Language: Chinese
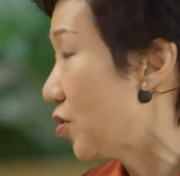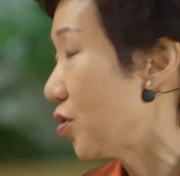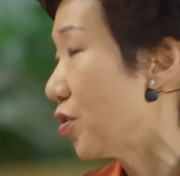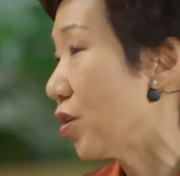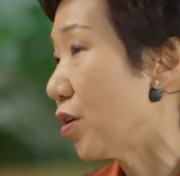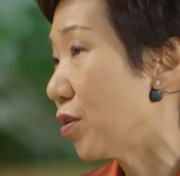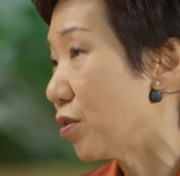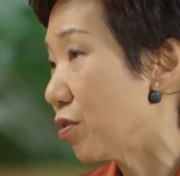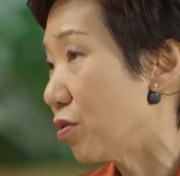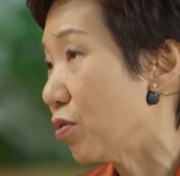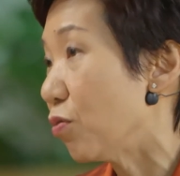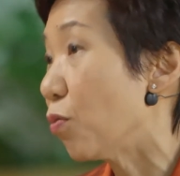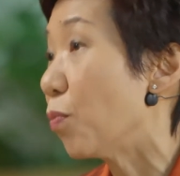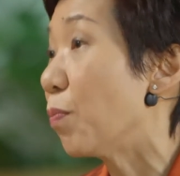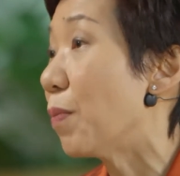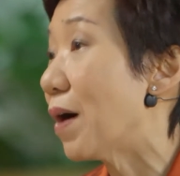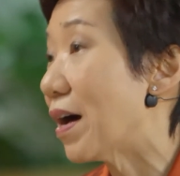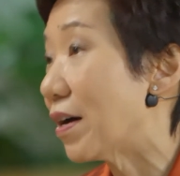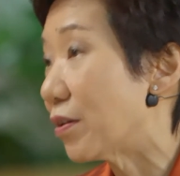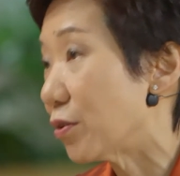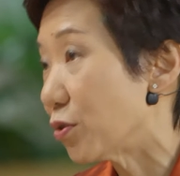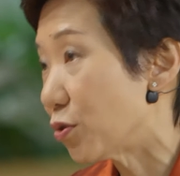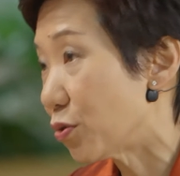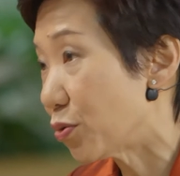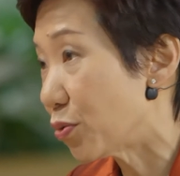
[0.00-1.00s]
是很有
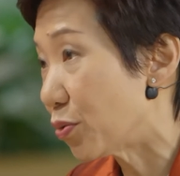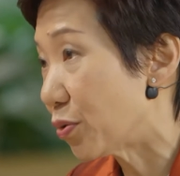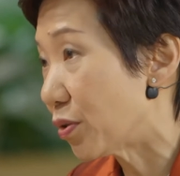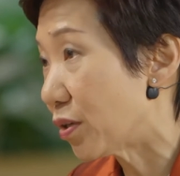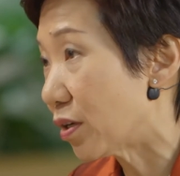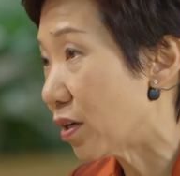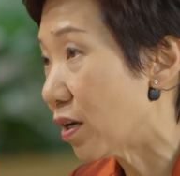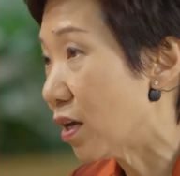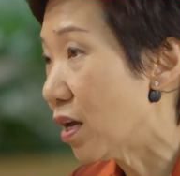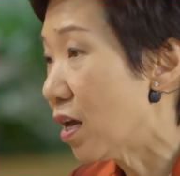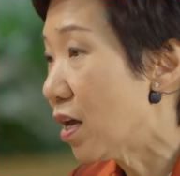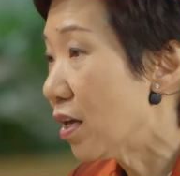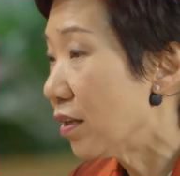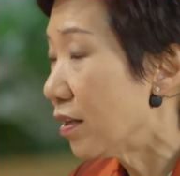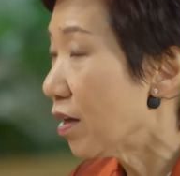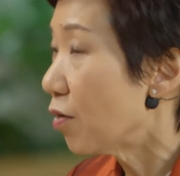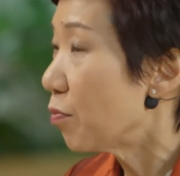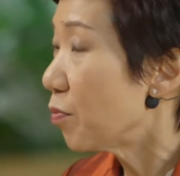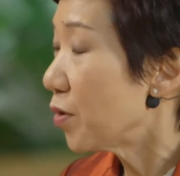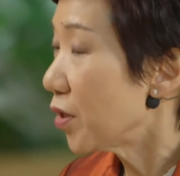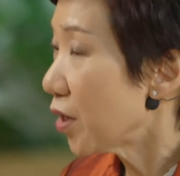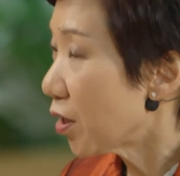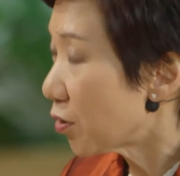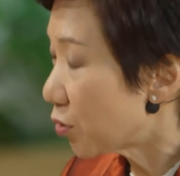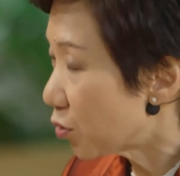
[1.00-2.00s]
帮助的。
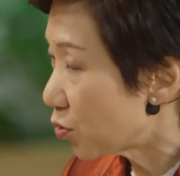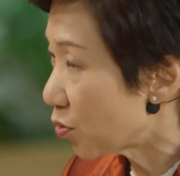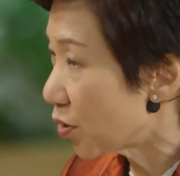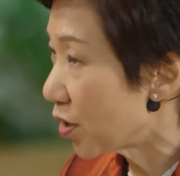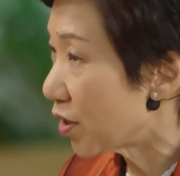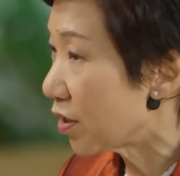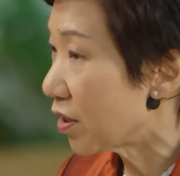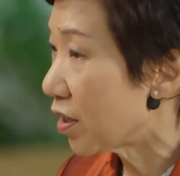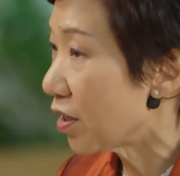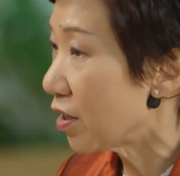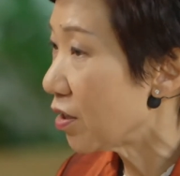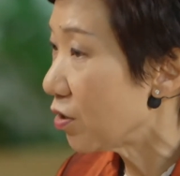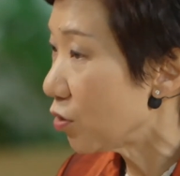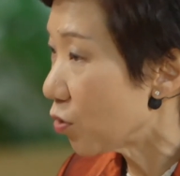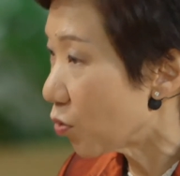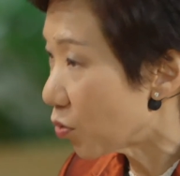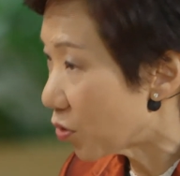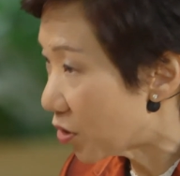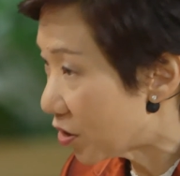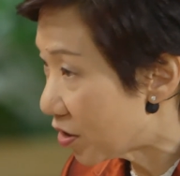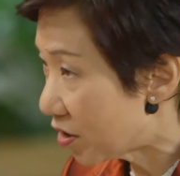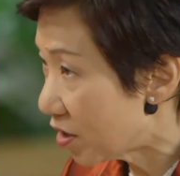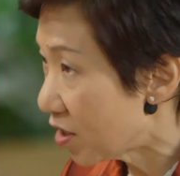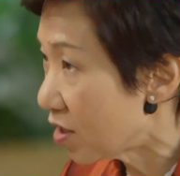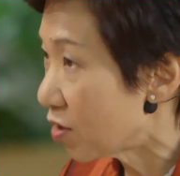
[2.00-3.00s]
那我们要做一个
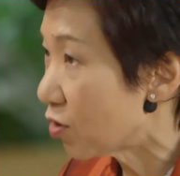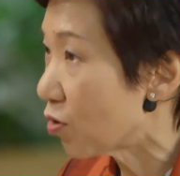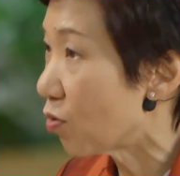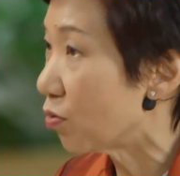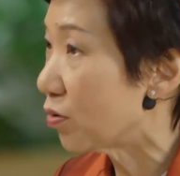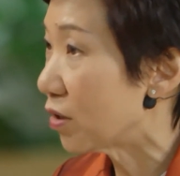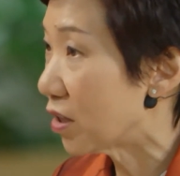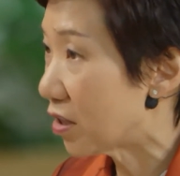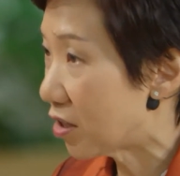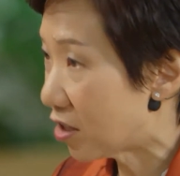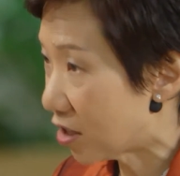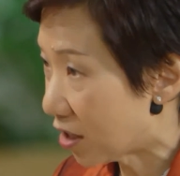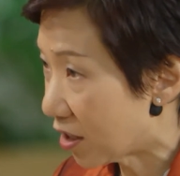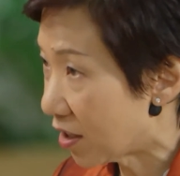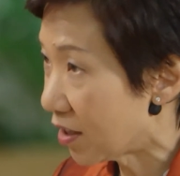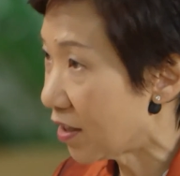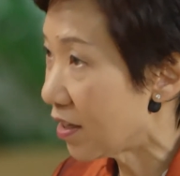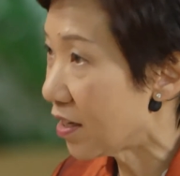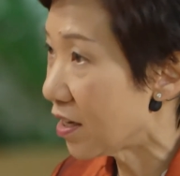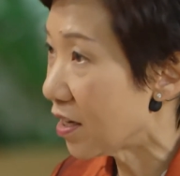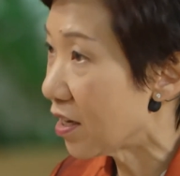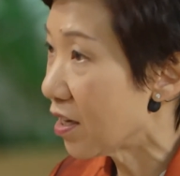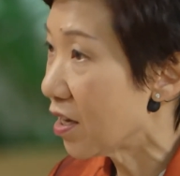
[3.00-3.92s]
有系统的整